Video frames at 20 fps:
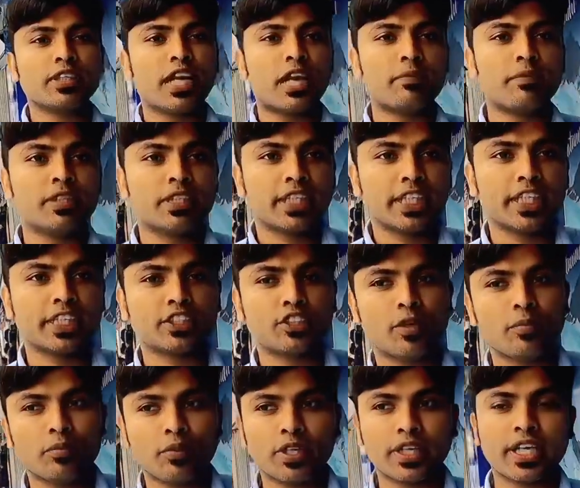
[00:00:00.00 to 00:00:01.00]
এবং ডাবল টিকিট
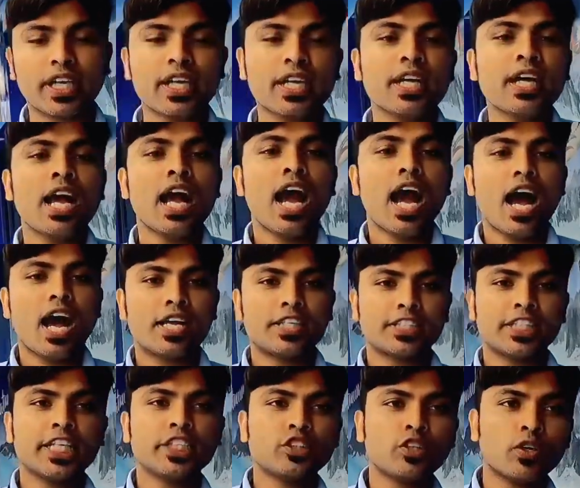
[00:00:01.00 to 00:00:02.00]
সম্পর্কে আর
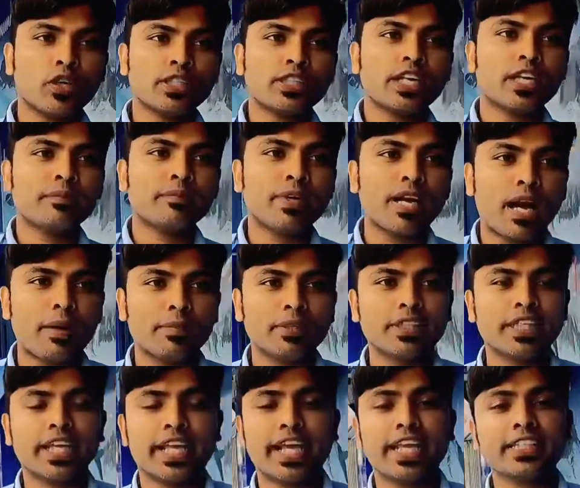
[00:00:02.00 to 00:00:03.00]
সেই সঙ্গে থাকবে
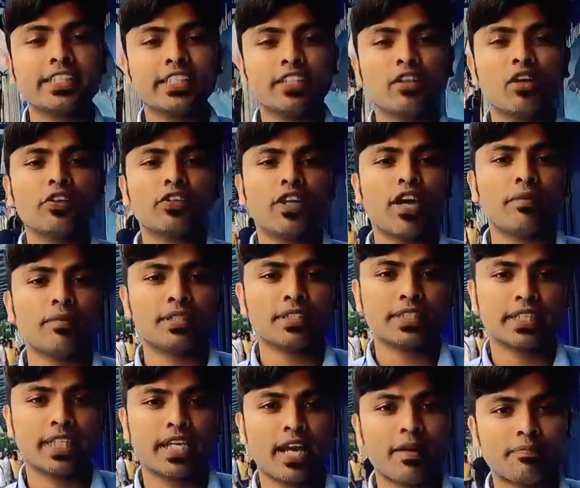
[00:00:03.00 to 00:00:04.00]
আমাদের এনজি ডল
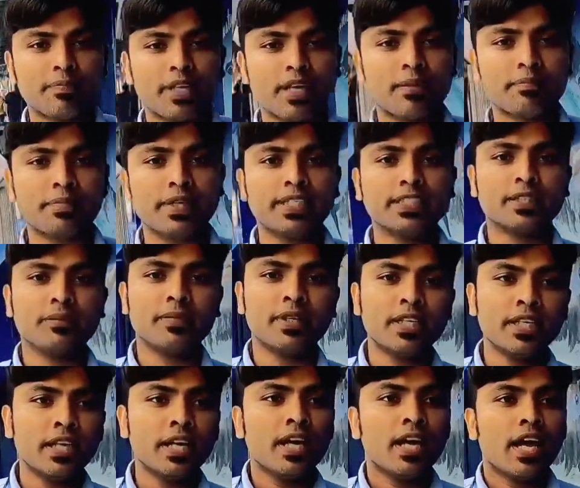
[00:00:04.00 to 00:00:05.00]
ট্রাভেলস থেকে আপনারা পেয়ে
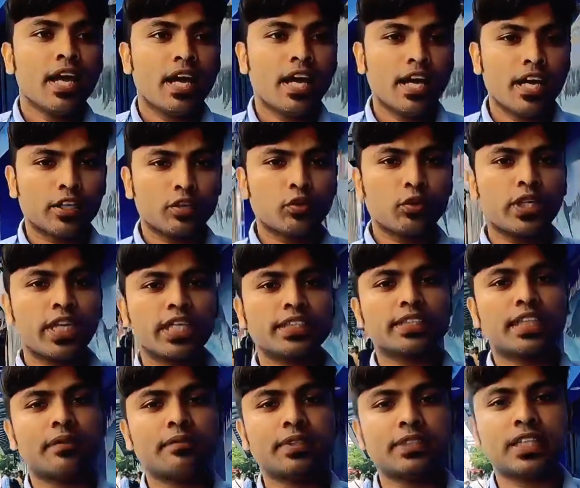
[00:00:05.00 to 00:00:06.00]
যাবেন কুরিয়ার
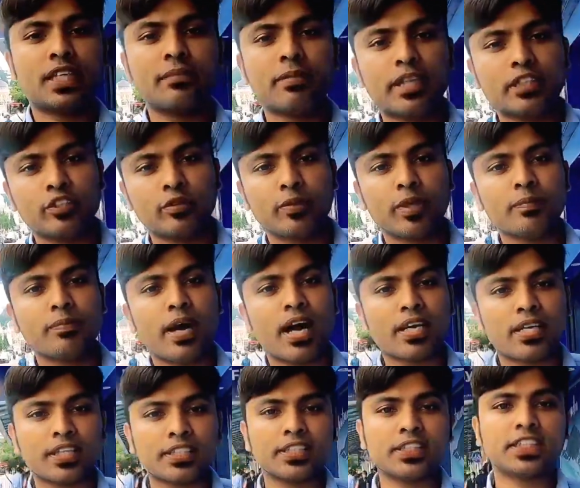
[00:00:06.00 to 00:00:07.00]
সার্ভিসের মাধ্যমে
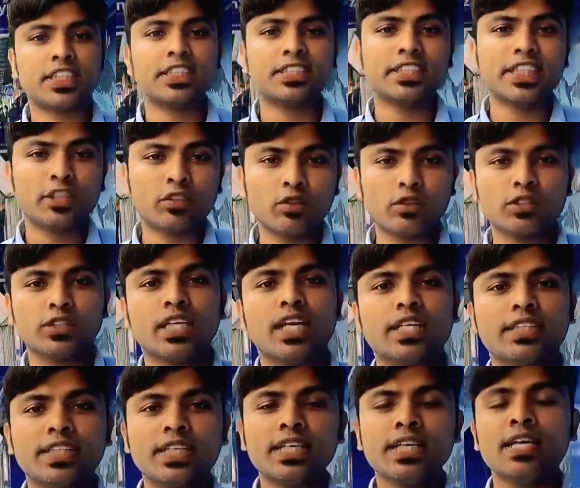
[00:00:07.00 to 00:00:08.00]
বাংলাদেশের যে কোনো
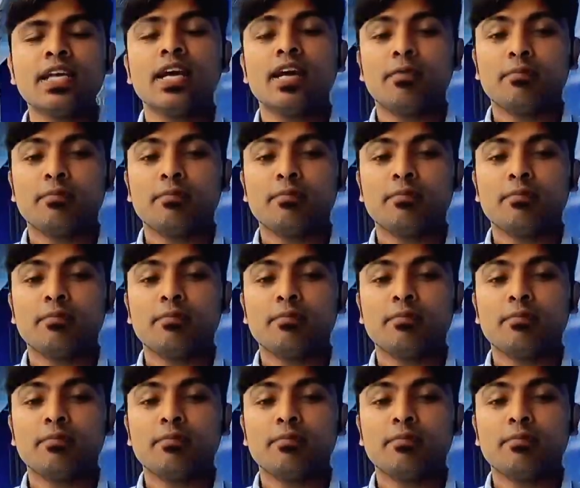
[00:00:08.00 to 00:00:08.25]
জেলাতে